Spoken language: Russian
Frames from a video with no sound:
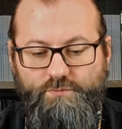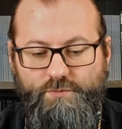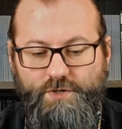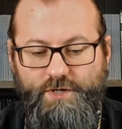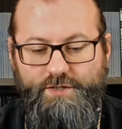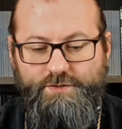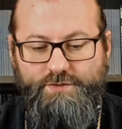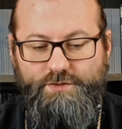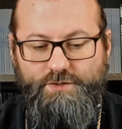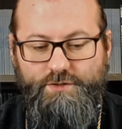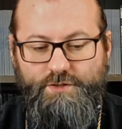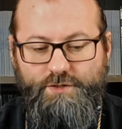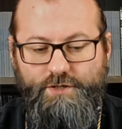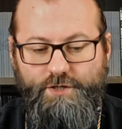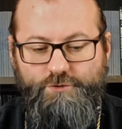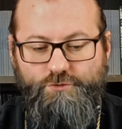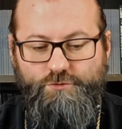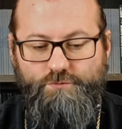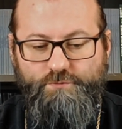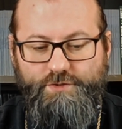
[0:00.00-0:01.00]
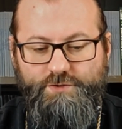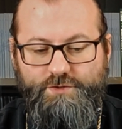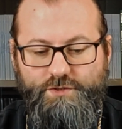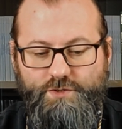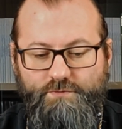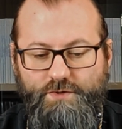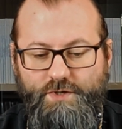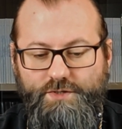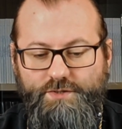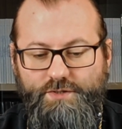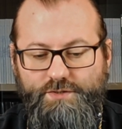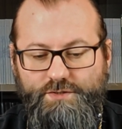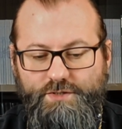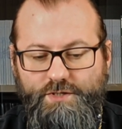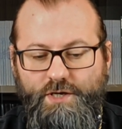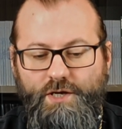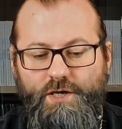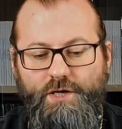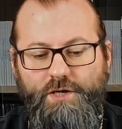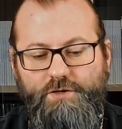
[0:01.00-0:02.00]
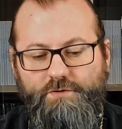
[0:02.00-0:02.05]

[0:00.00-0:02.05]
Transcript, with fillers: братья, не хочу вас не видите,